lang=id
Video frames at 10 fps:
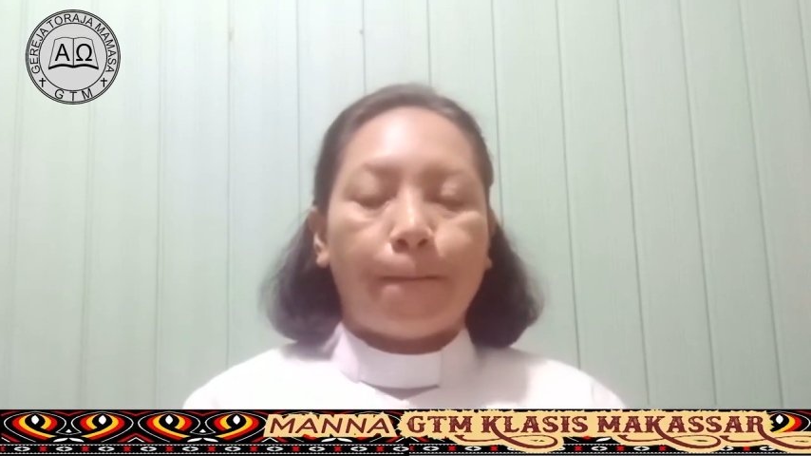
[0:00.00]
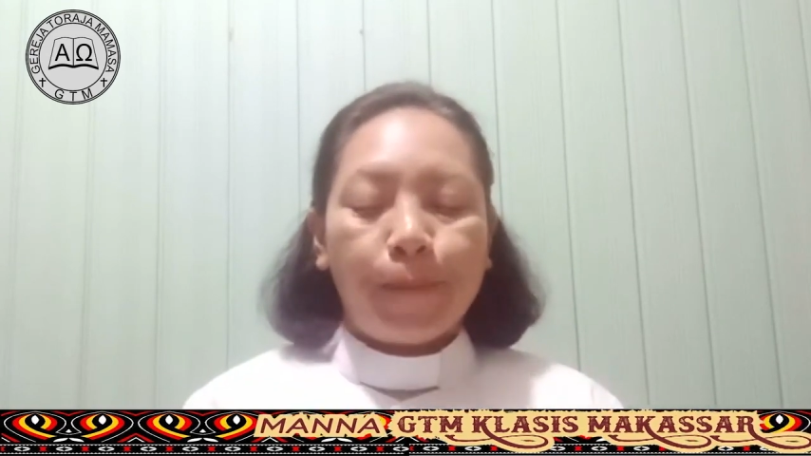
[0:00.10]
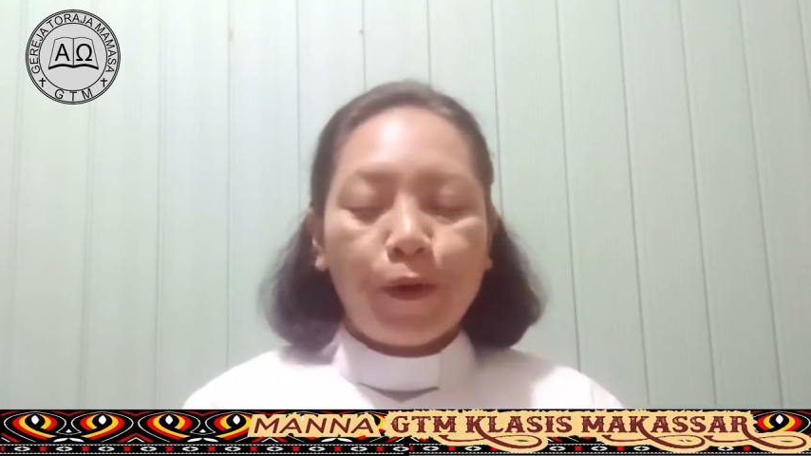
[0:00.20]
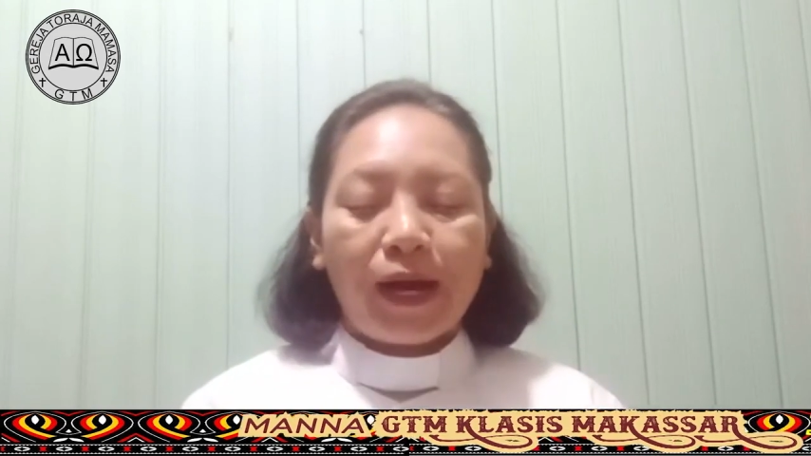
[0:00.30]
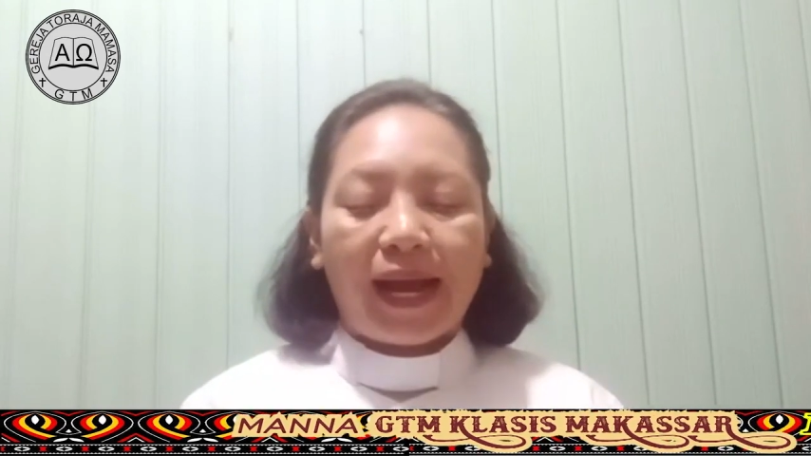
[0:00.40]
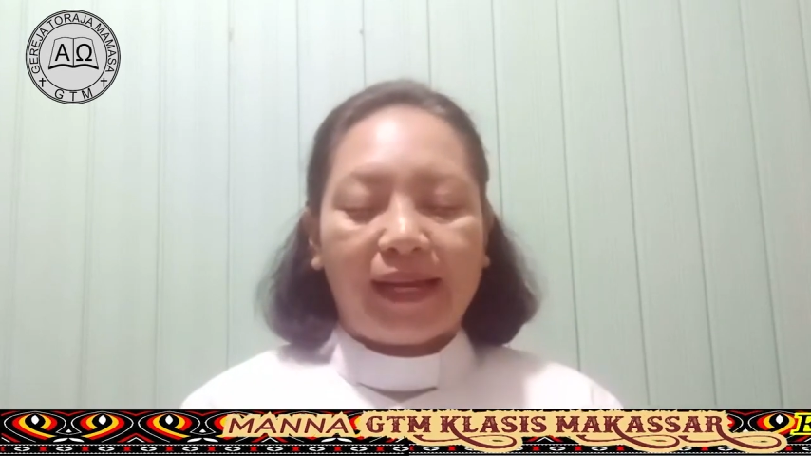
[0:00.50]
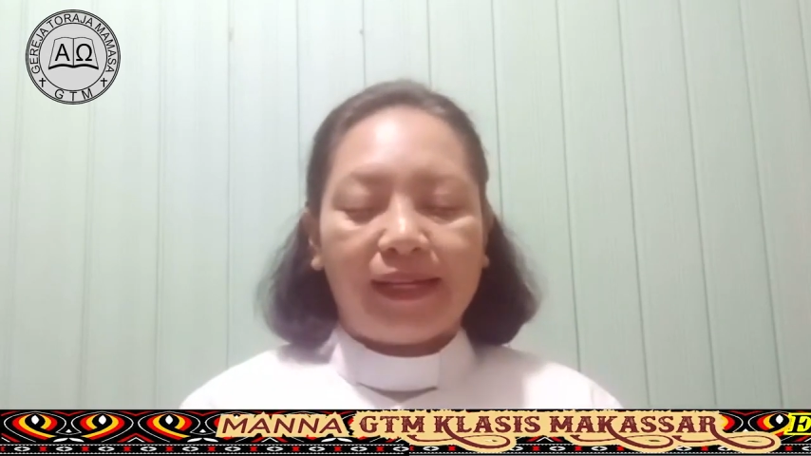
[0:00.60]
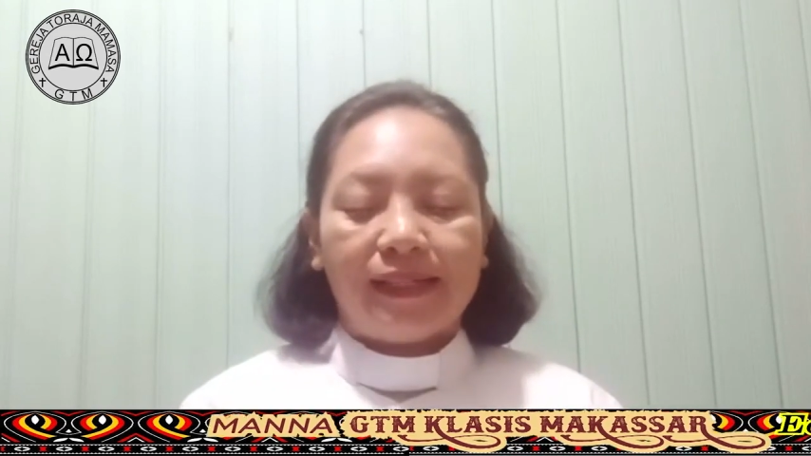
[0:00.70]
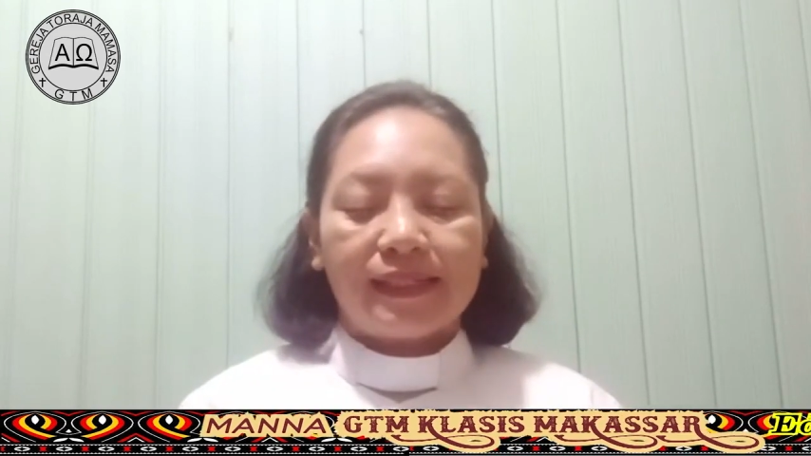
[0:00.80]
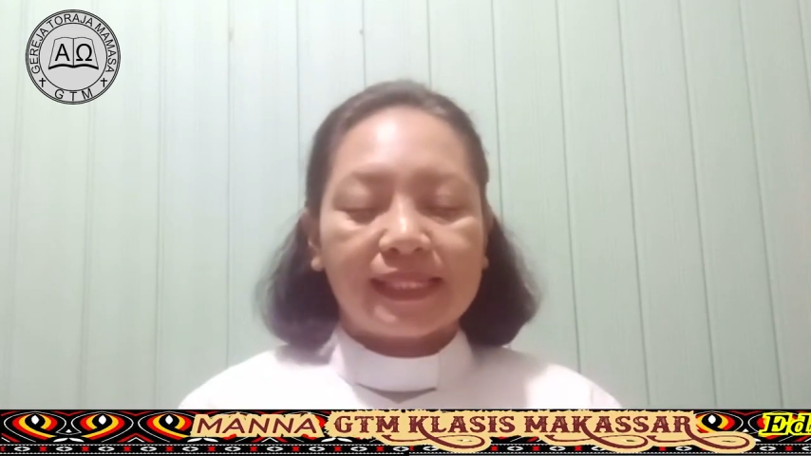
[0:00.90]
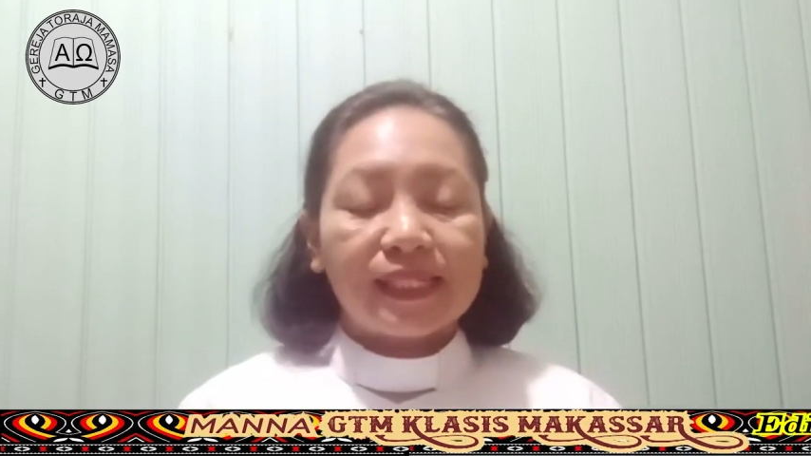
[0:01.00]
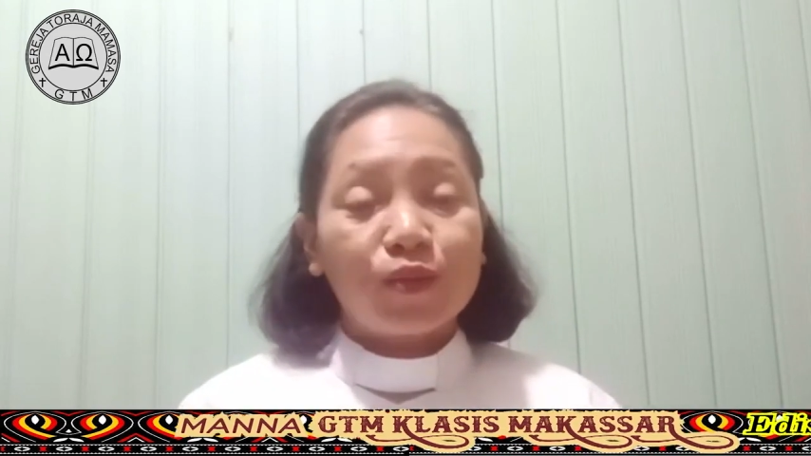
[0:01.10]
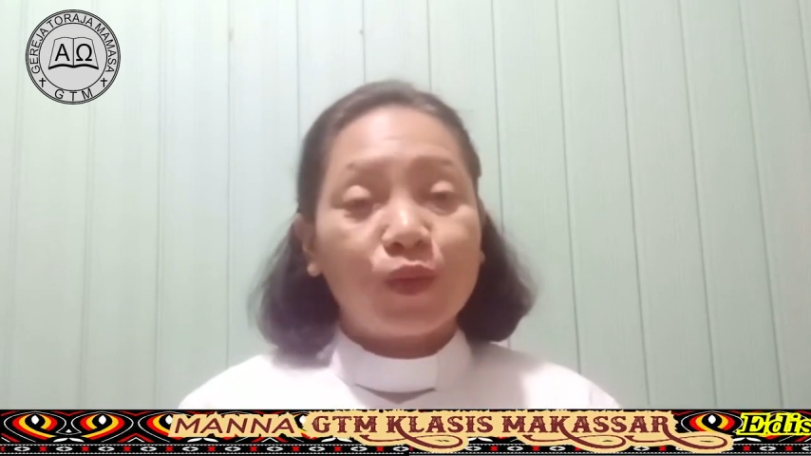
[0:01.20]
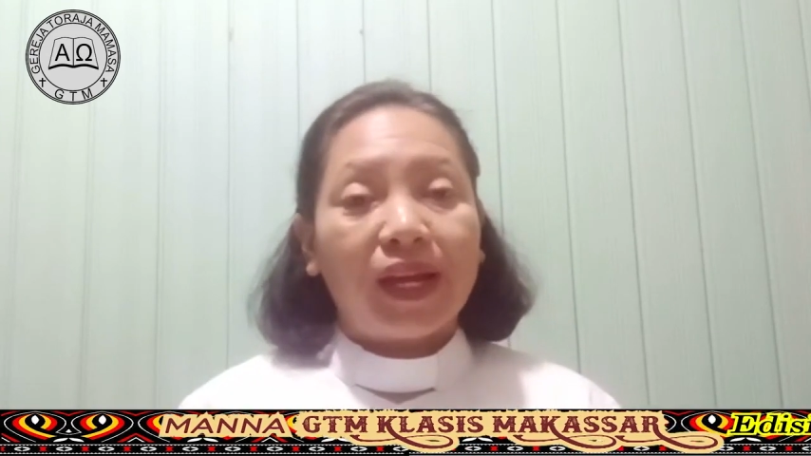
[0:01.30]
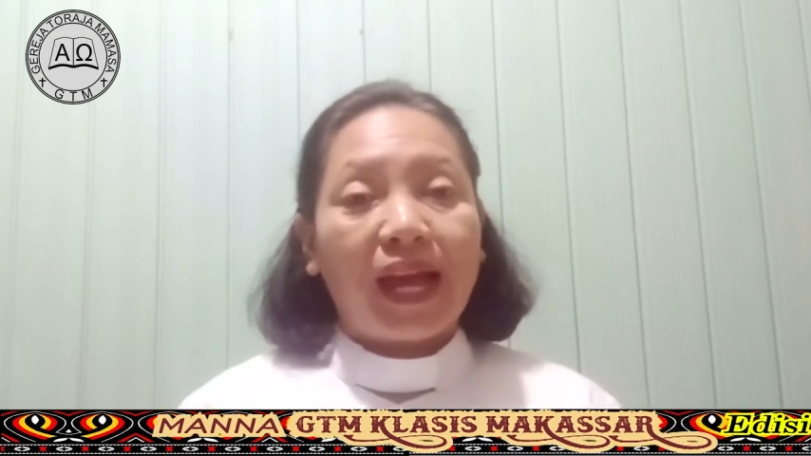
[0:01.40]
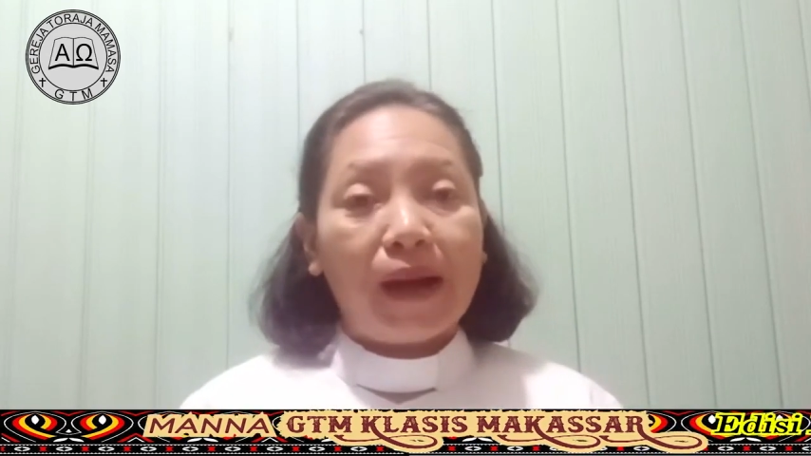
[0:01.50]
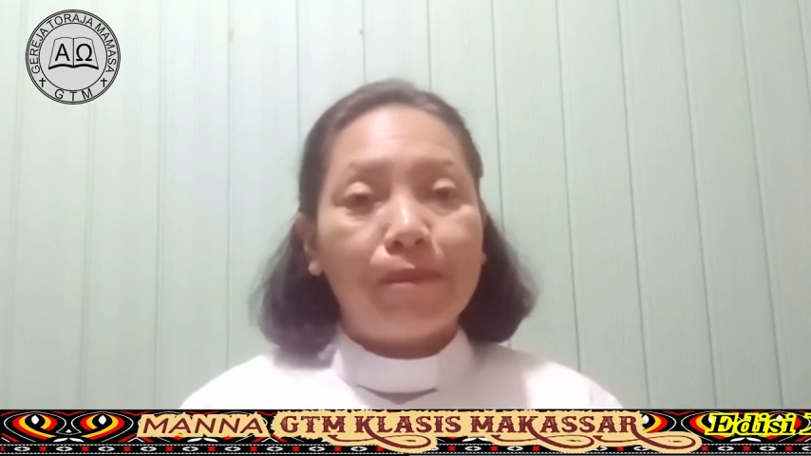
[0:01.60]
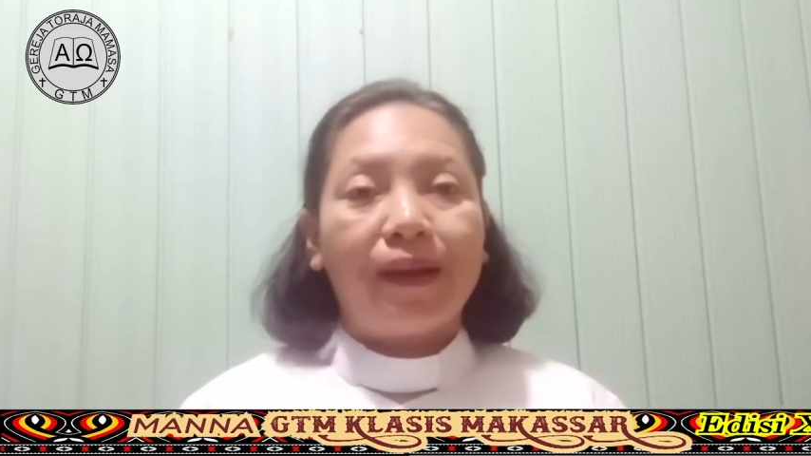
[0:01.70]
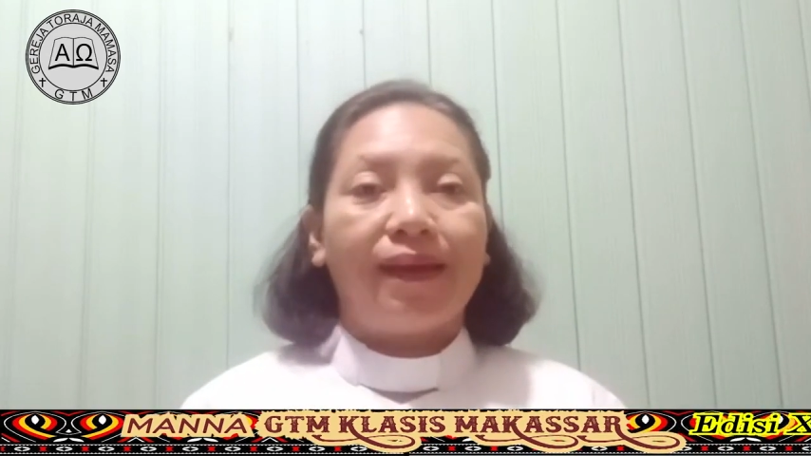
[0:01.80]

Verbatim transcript: bukan sesuai apa